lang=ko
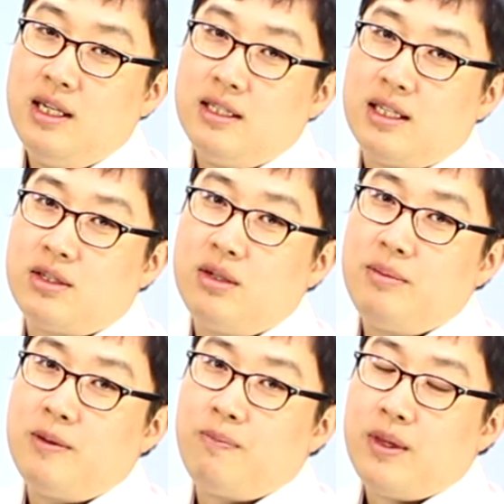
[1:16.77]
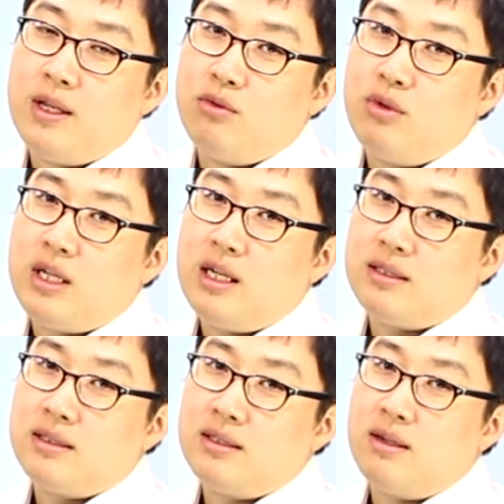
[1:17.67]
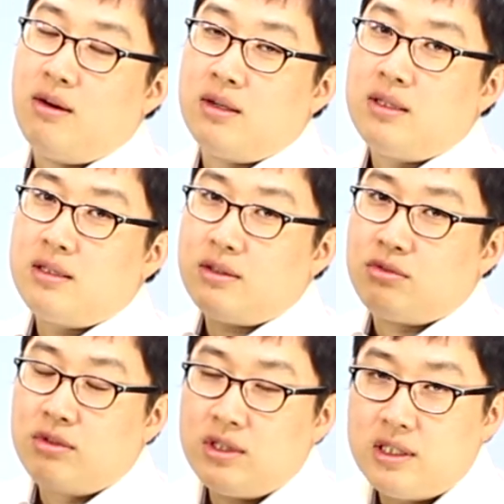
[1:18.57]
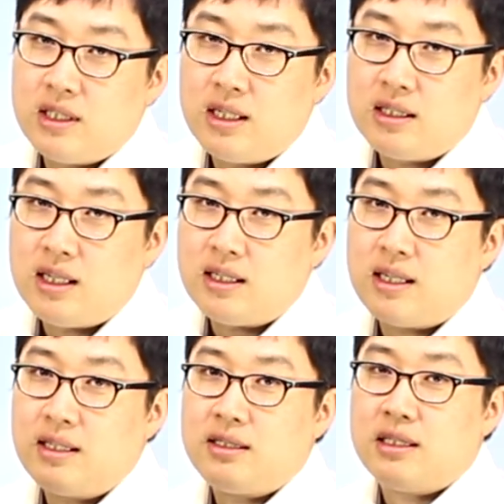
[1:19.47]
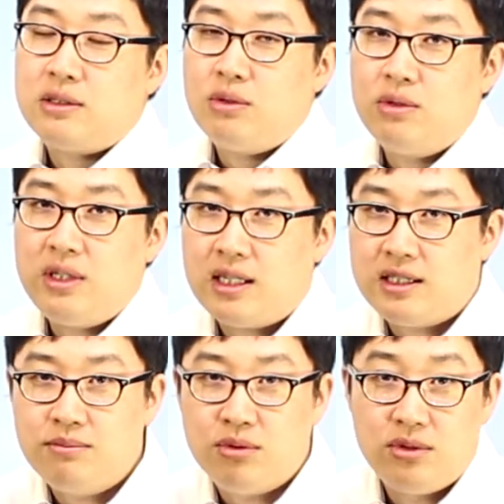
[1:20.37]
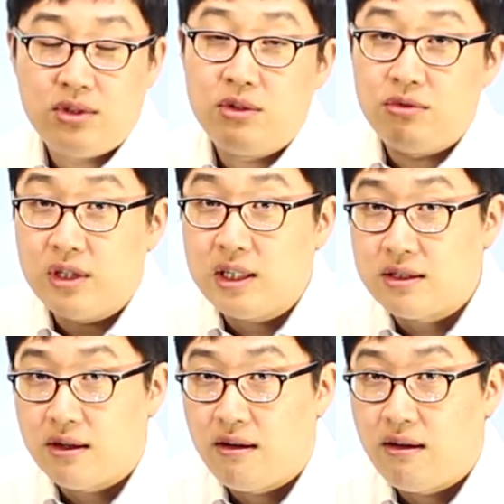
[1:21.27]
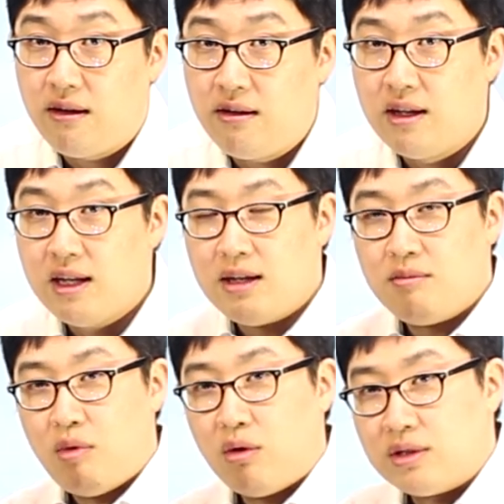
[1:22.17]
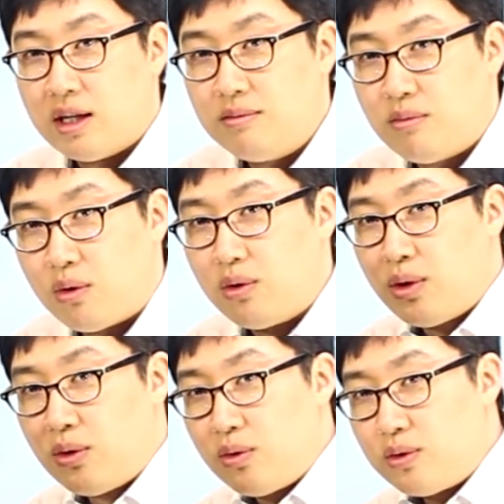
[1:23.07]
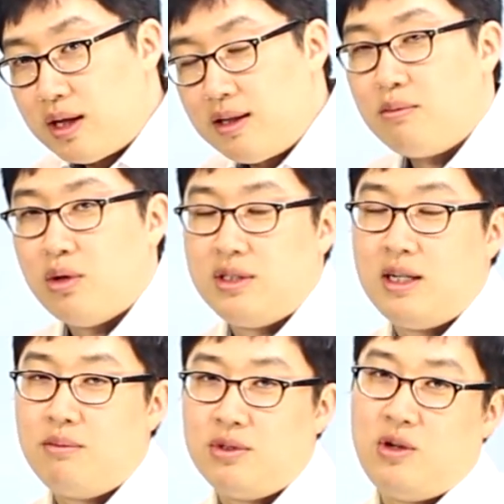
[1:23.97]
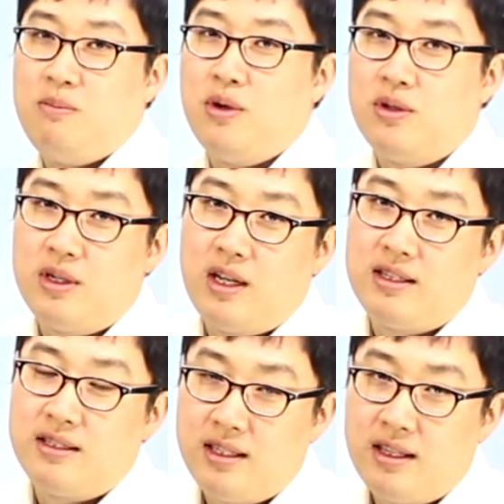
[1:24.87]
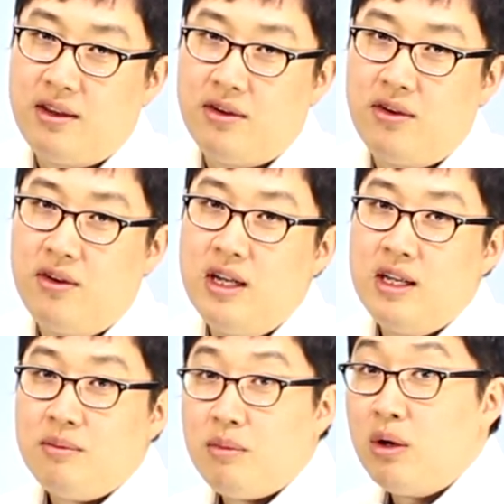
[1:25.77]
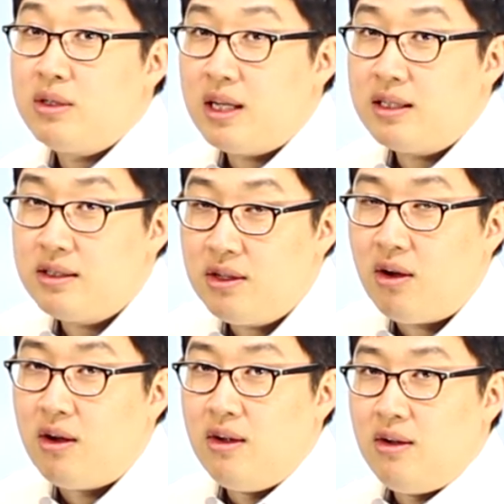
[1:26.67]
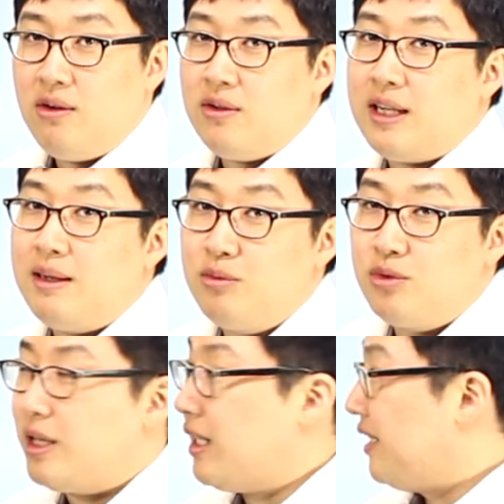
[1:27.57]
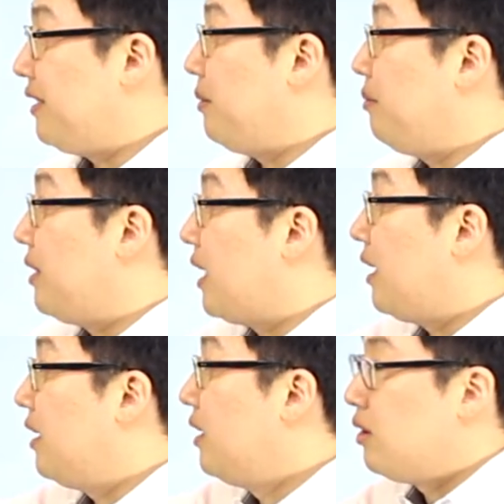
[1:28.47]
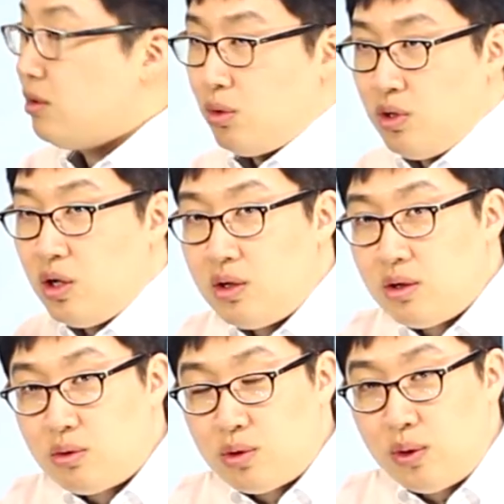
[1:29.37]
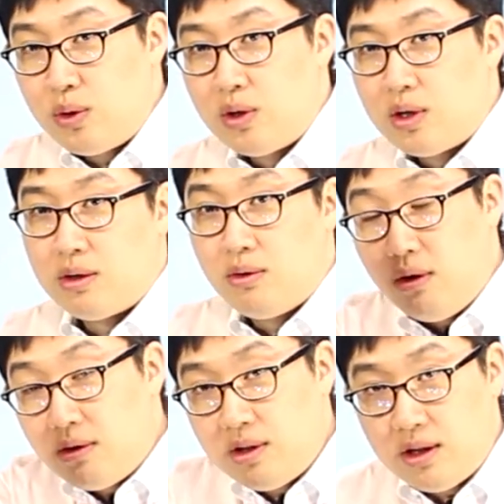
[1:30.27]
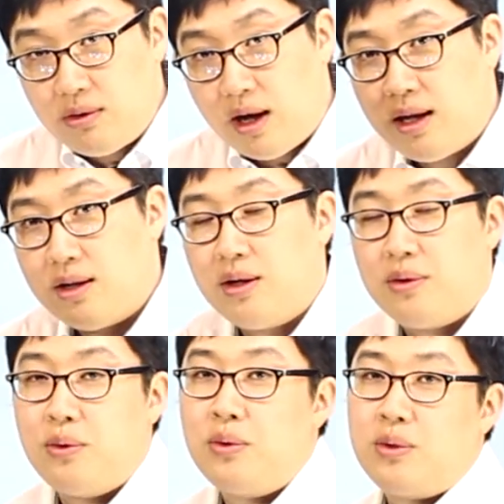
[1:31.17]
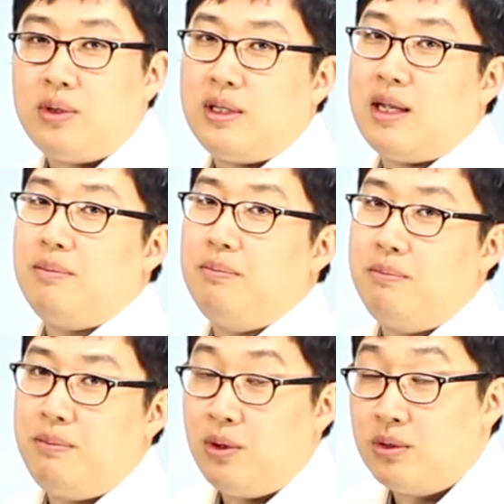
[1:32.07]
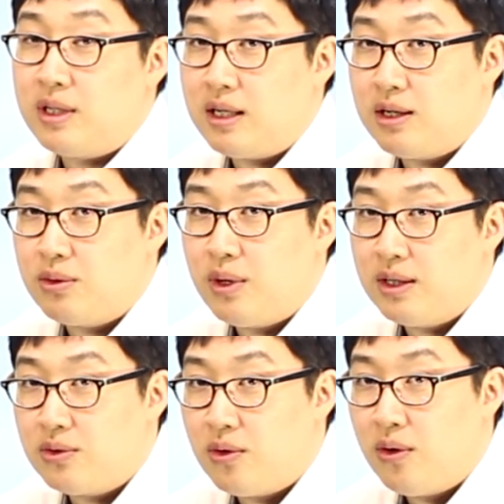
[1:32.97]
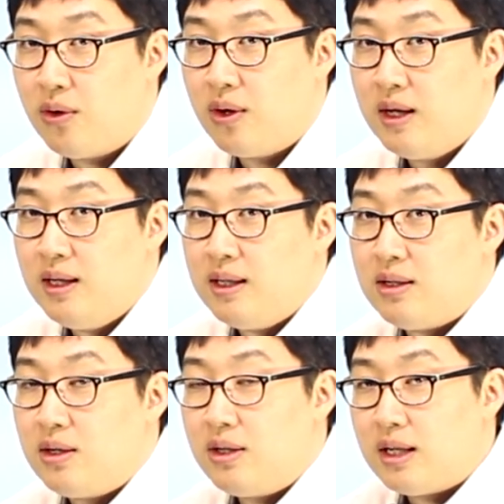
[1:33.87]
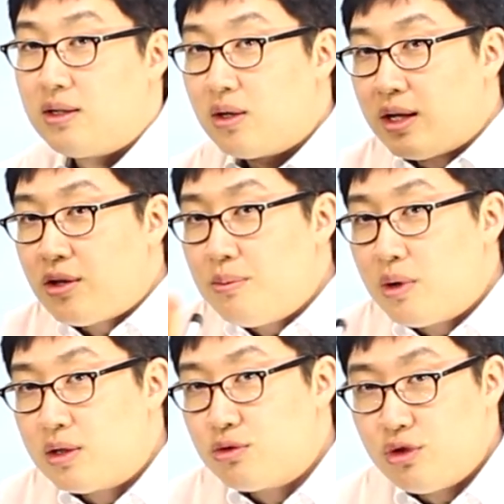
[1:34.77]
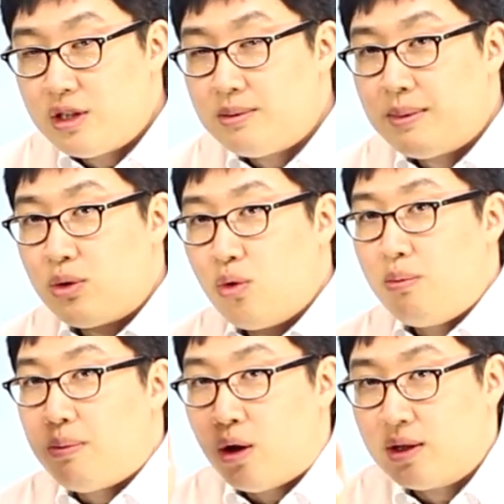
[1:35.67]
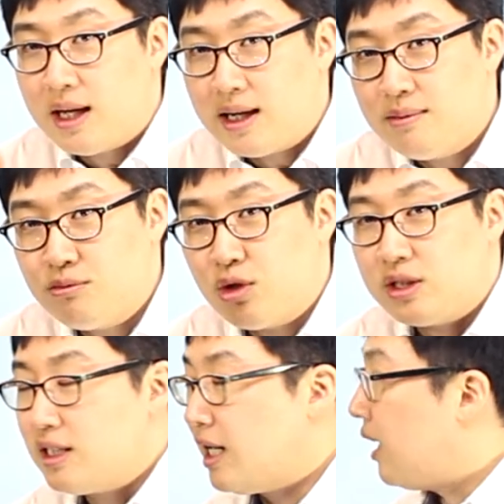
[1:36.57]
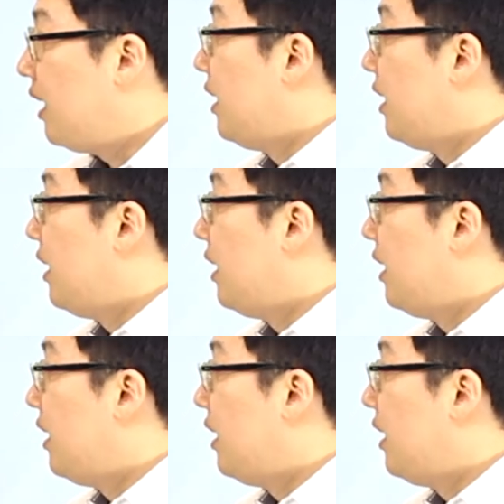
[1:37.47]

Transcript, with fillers: 자, 그러면 우리가 음, 어렸을 때 국어 시간에 살짝 소홀히 하신 분들을 위해서 명사는 뭐고 형용사는 뭔지 한번 설명을 해 드릴게요. 명사는요. 어, 사물의 이름입니다. 소년이 있고 소녀가 있고 어른이 있고 아이가 있고 이런 것들 다 명사라고 하죠. 그런데 그렇게 설명할 수도 있지만 또 명사란 무엇이냐?